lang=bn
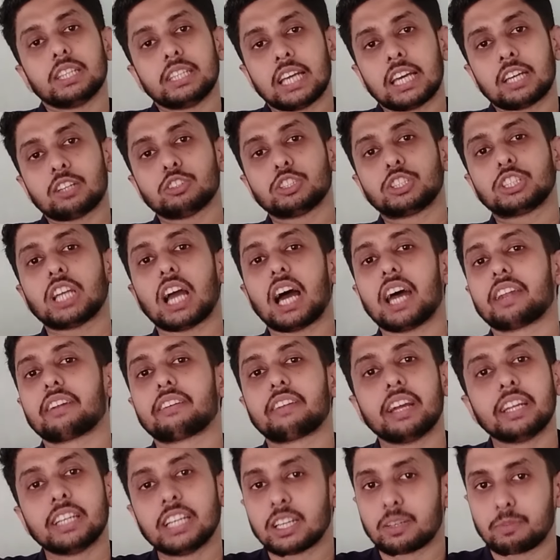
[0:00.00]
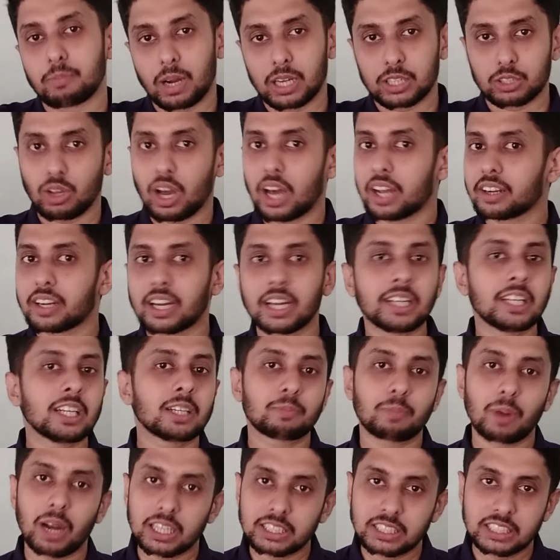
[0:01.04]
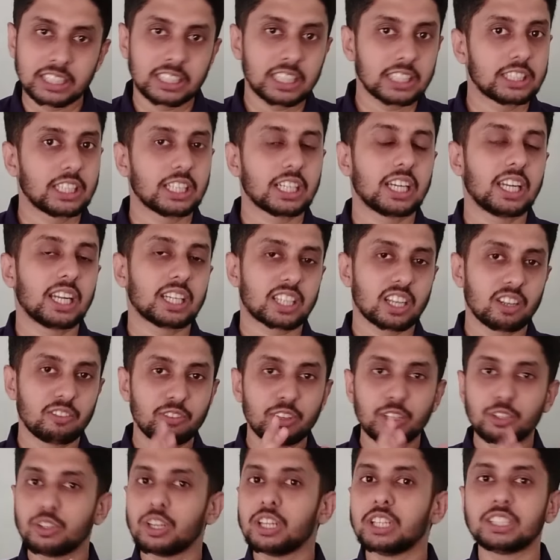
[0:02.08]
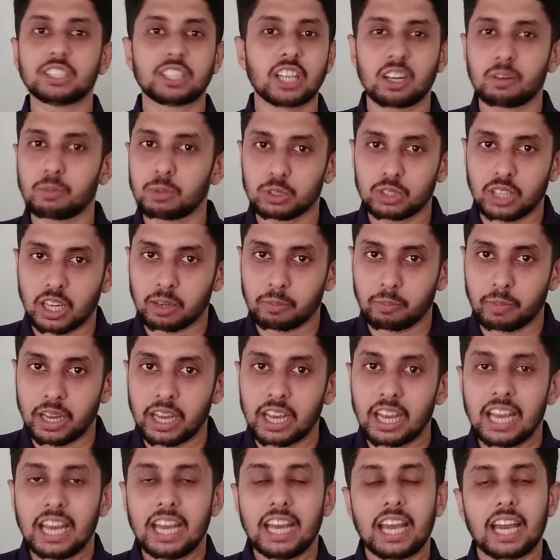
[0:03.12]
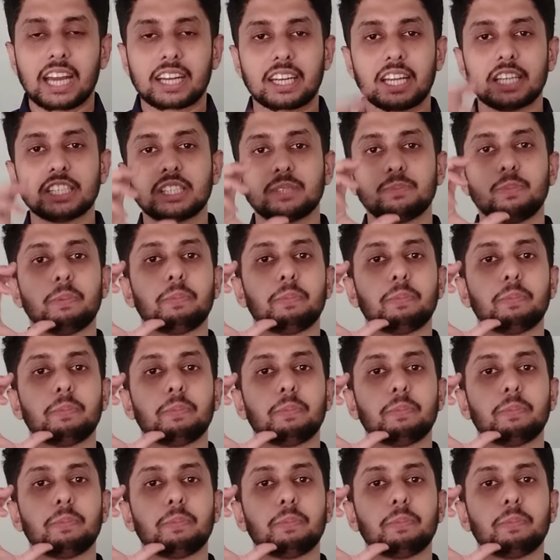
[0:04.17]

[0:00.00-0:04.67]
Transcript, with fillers: দেন হচ্ছে আনগ্রেডেড পার্ট তো আনগ্রেডেড পার্ট যেটা সেখানে একটা ভিডিও ইন্টারভিউ থাকবে একটা